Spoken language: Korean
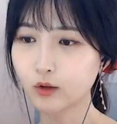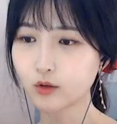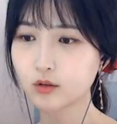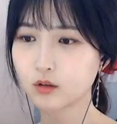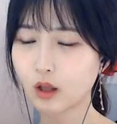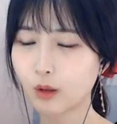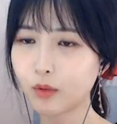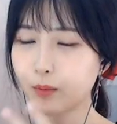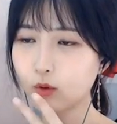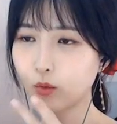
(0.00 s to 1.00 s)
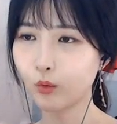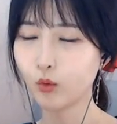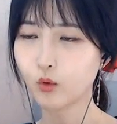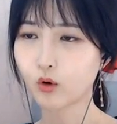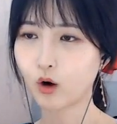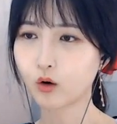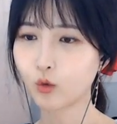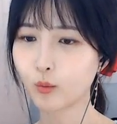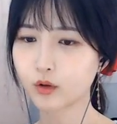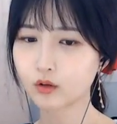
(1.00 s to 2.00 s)
아저씨들이 담배 피고
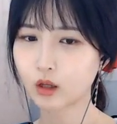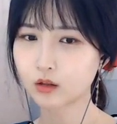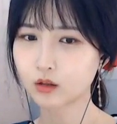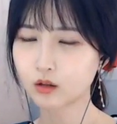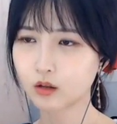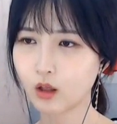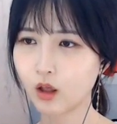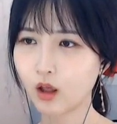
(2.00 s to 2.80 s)
걸어오면은 나는